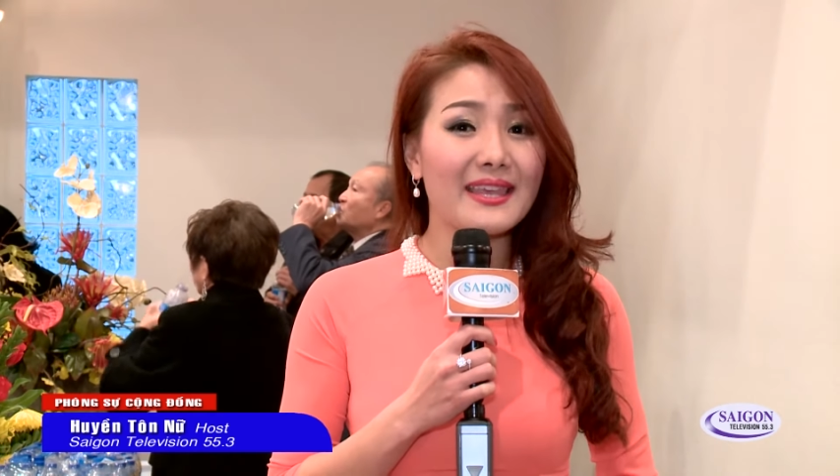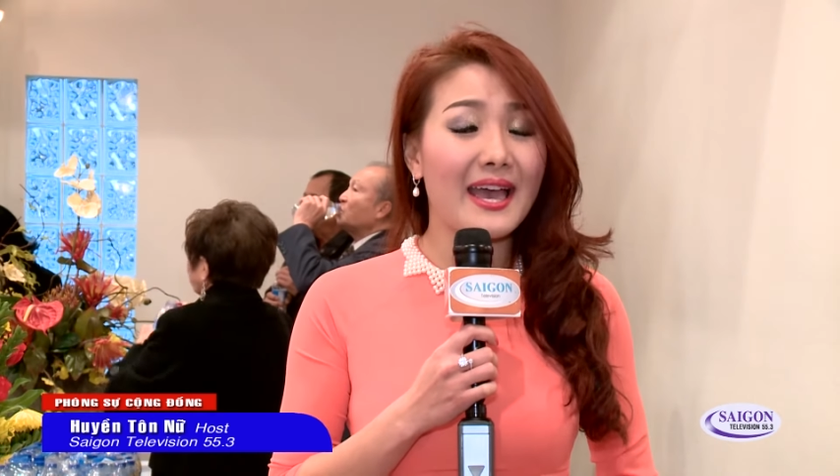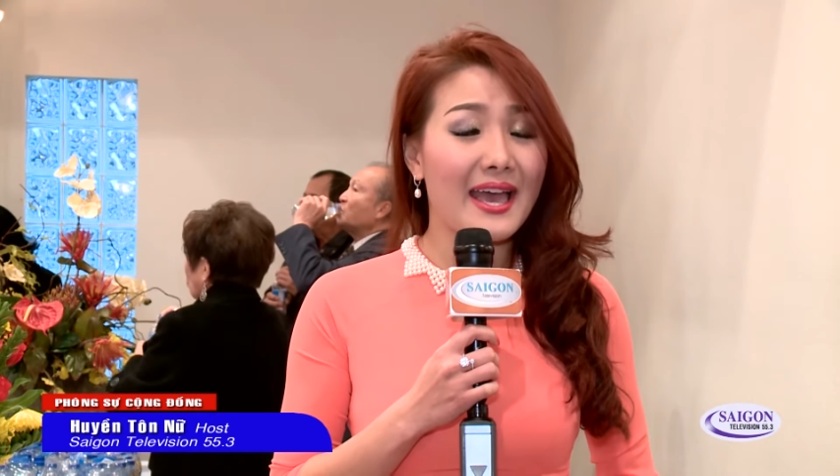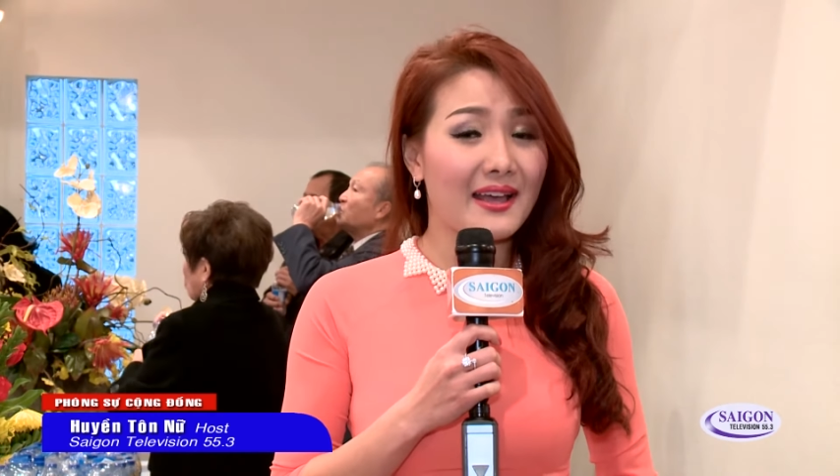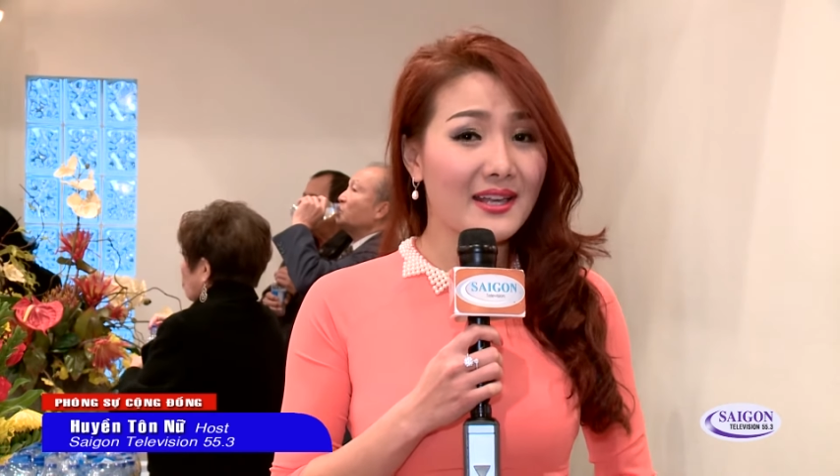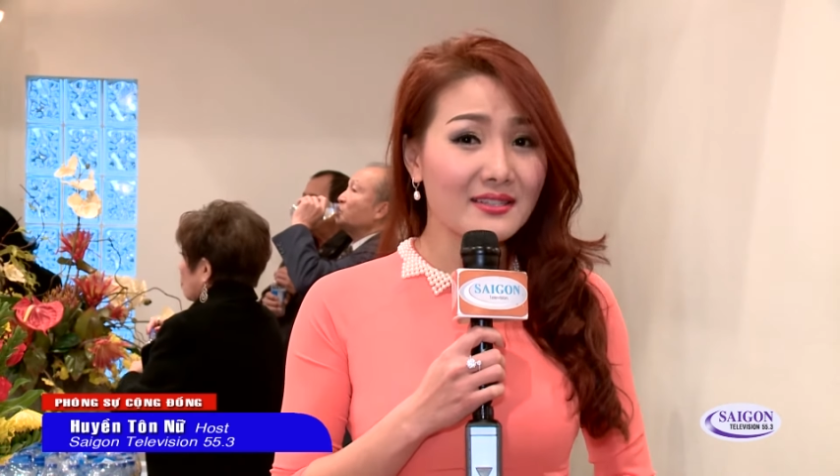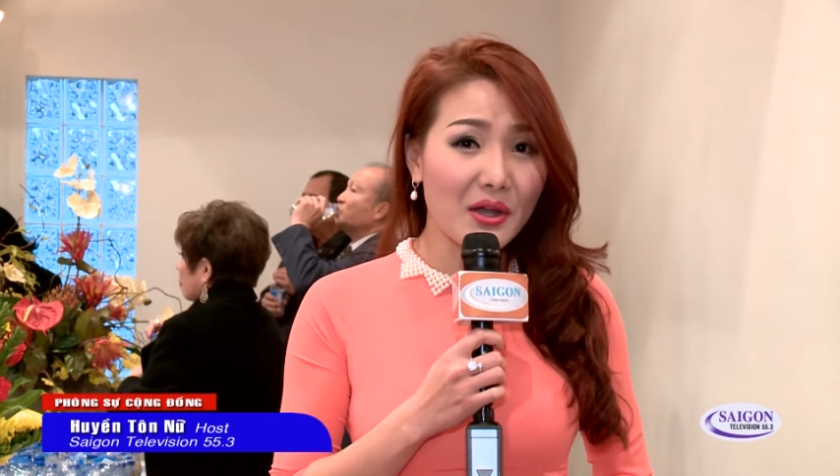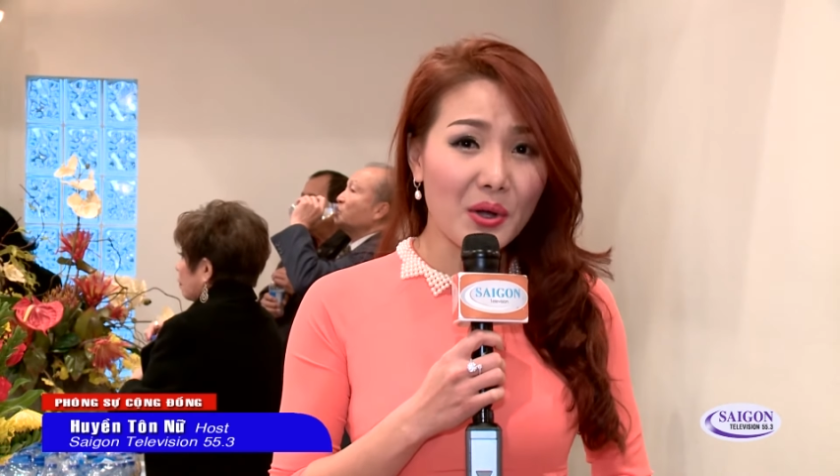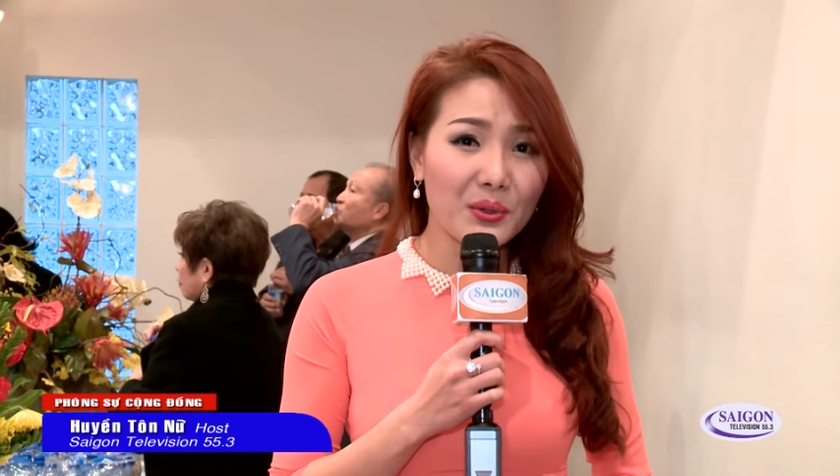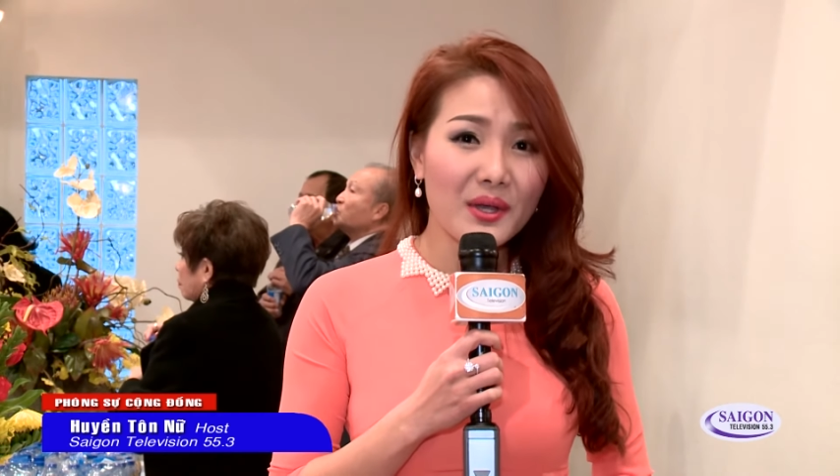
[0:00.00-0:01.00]
nhà hàng
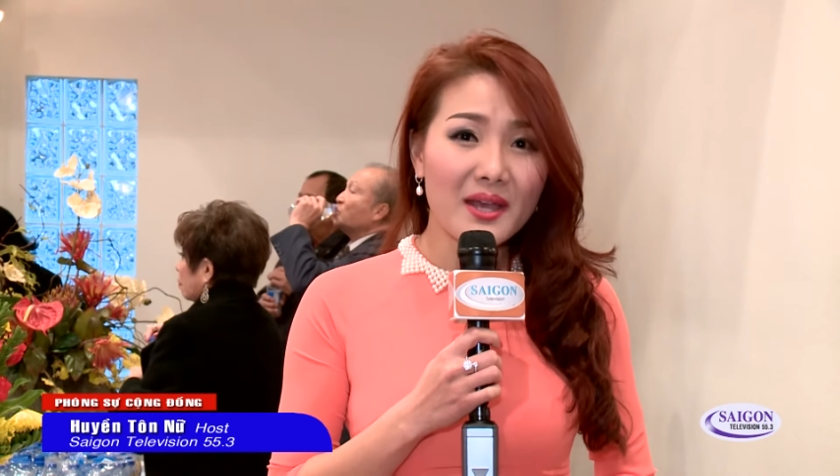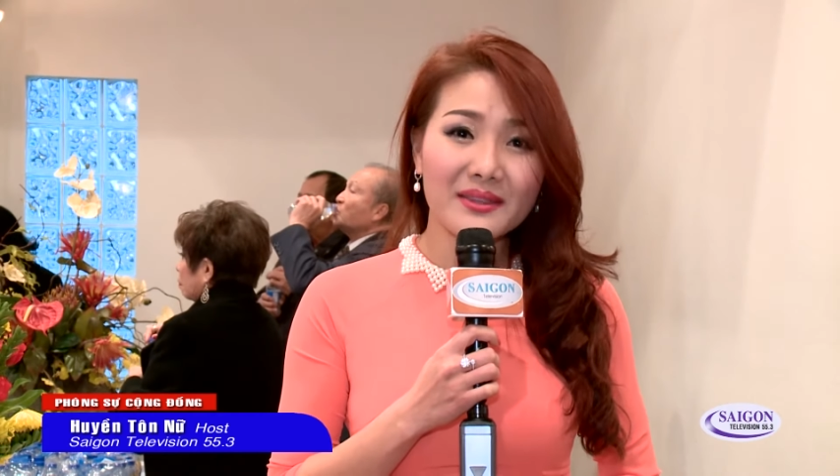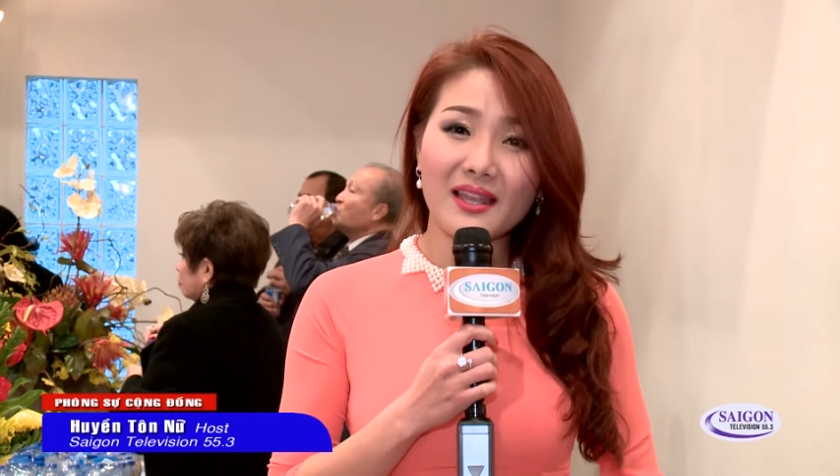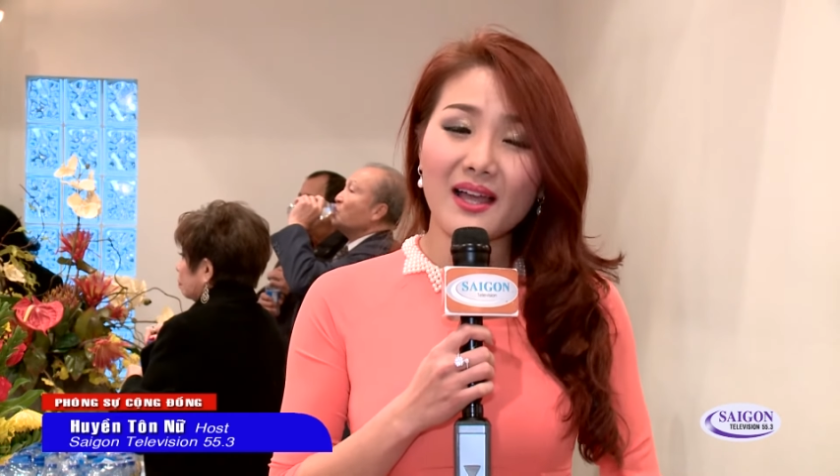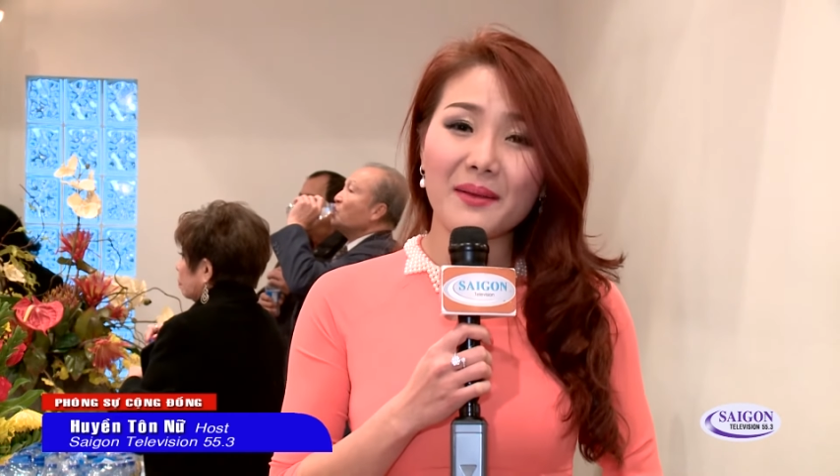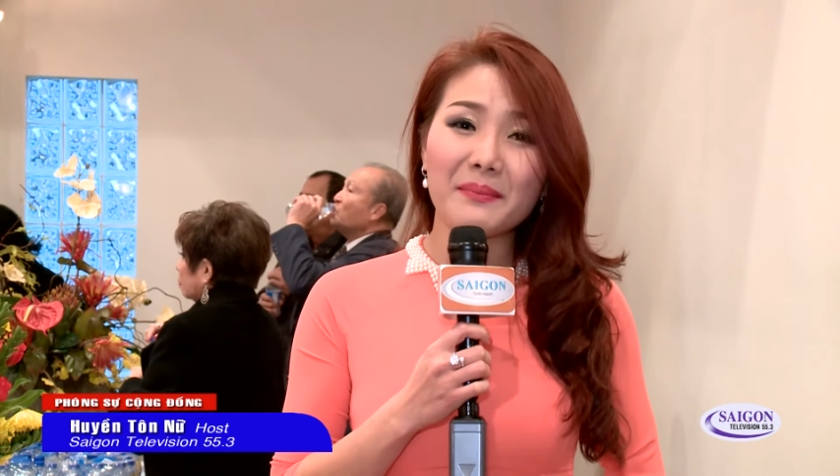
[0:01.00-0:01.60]
SO uh, ờ,